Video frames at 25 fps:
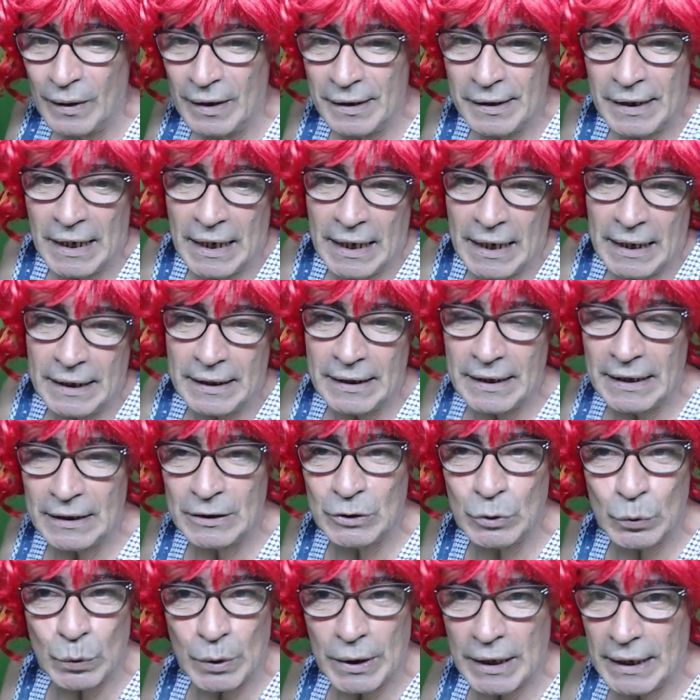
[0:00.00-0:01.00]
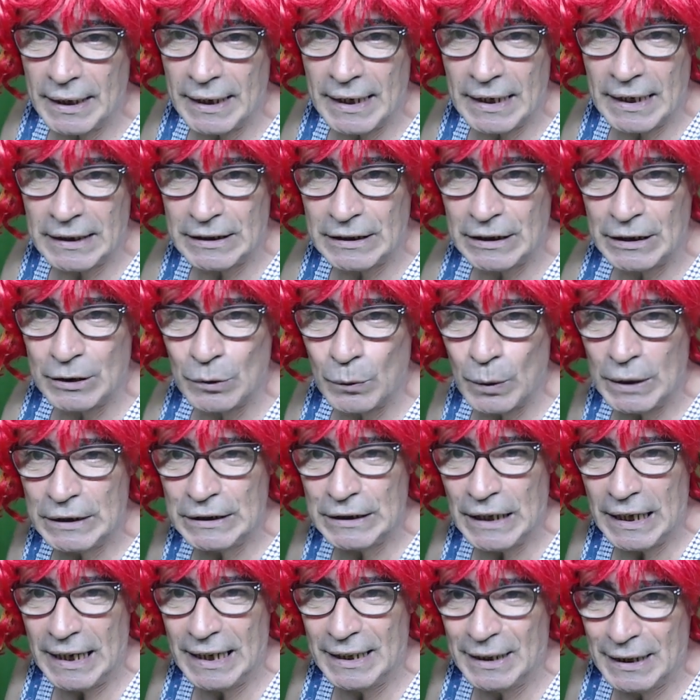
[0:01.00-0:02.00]
Niente, zuccheri a
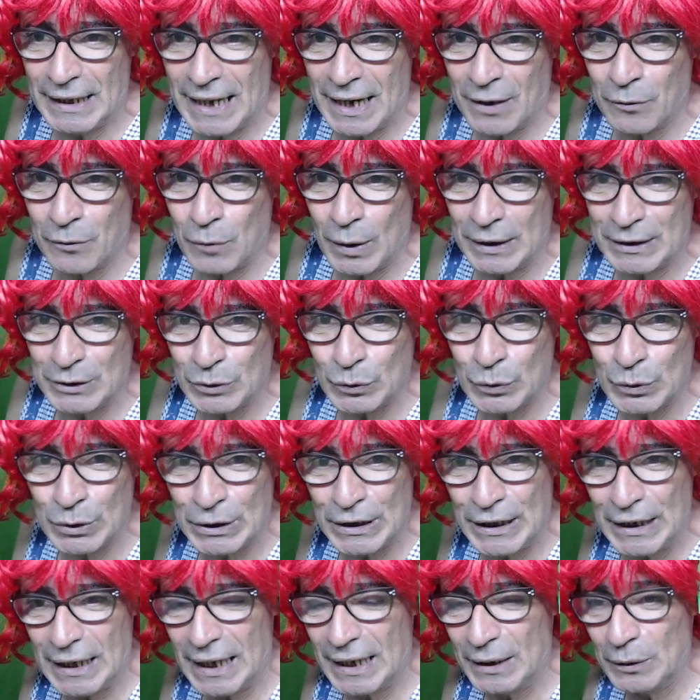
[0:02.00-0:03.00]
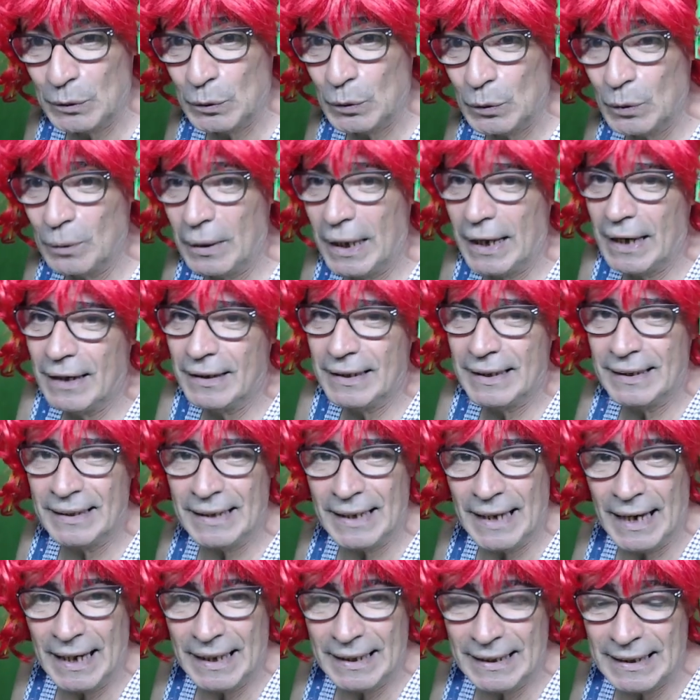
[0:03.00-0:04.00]
500, a 400, eh,
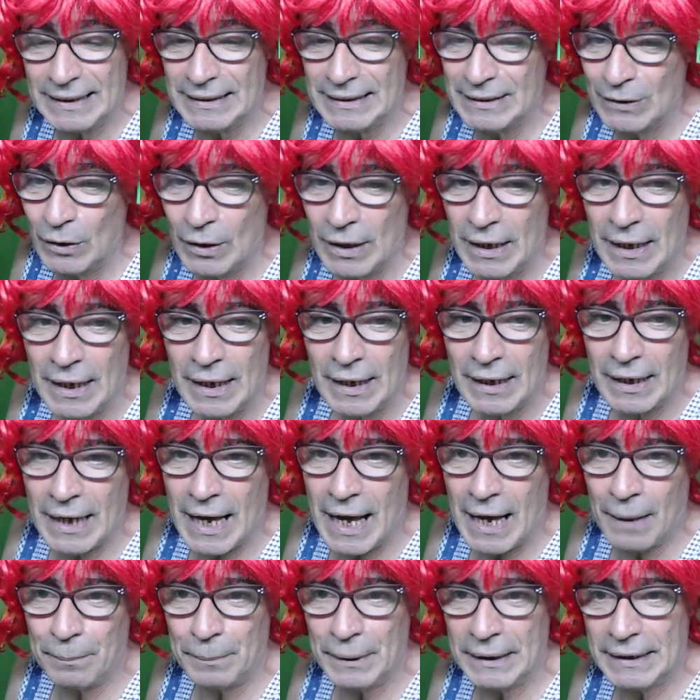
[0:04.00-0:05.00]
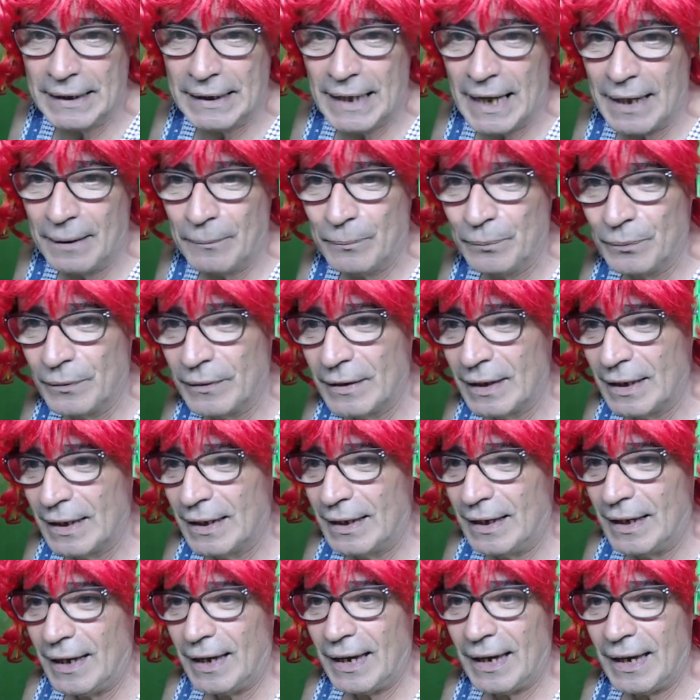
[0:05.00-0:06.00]
niente, capita.
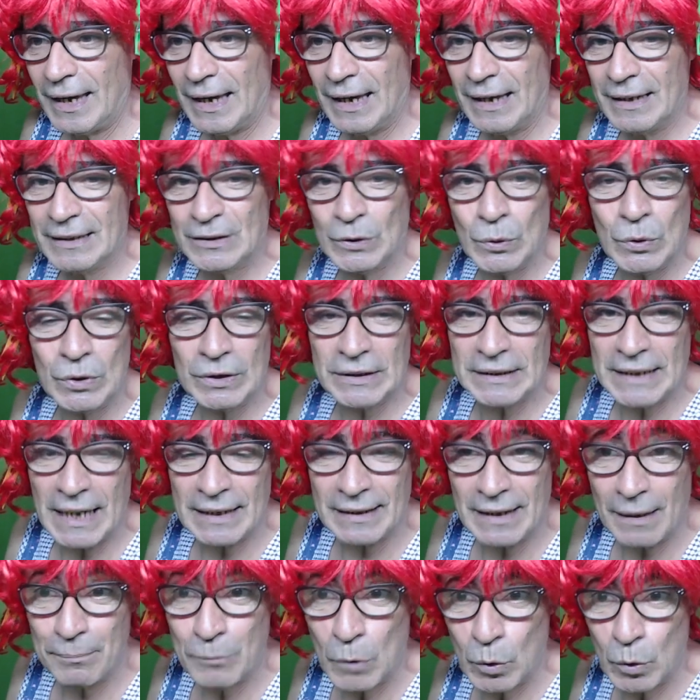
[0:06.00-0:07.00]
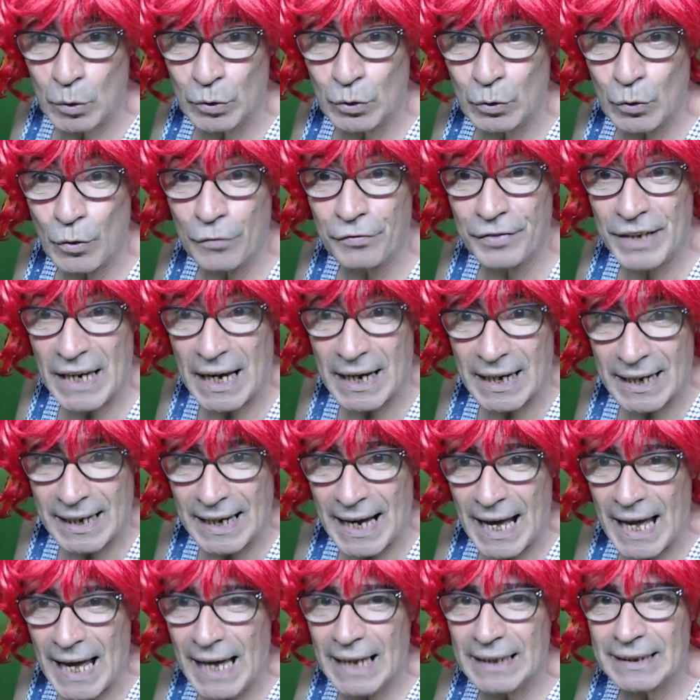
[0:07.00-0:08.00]
Eh, sono stata molto
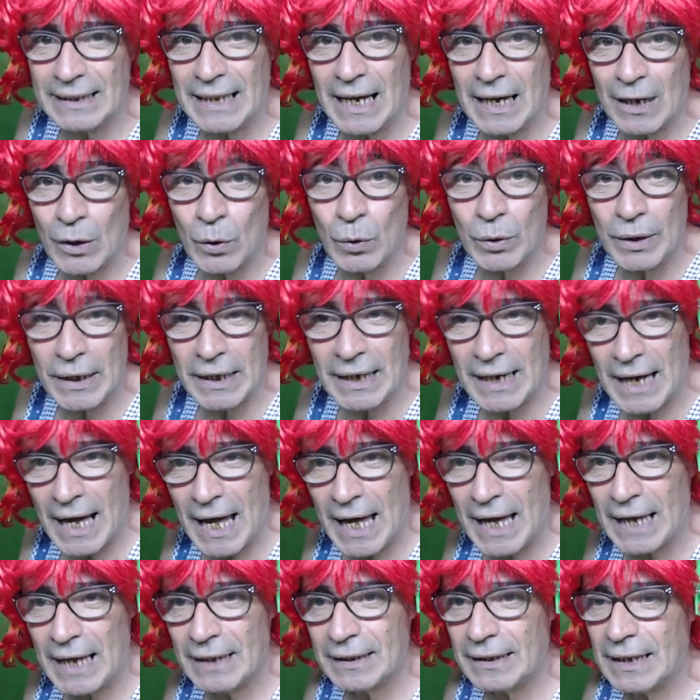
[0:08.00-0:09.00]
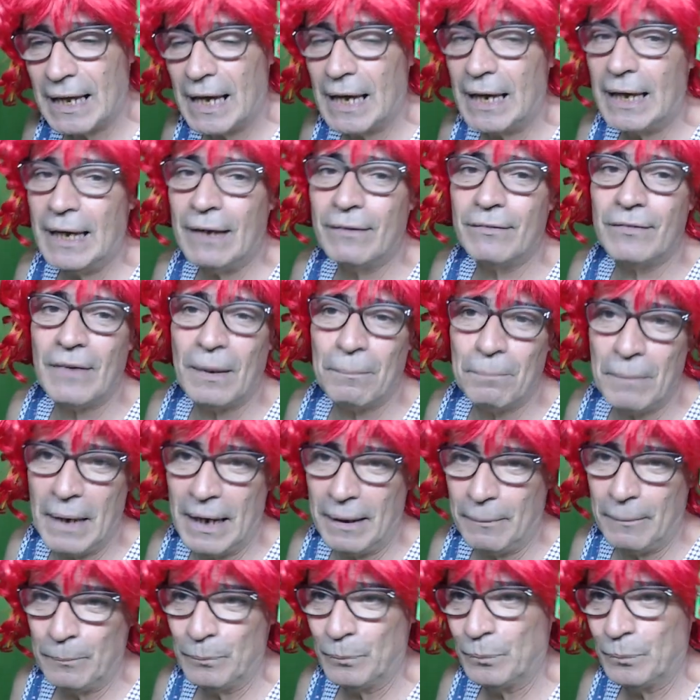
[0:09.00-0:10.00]
fiaccata, coricata e eh, vabbè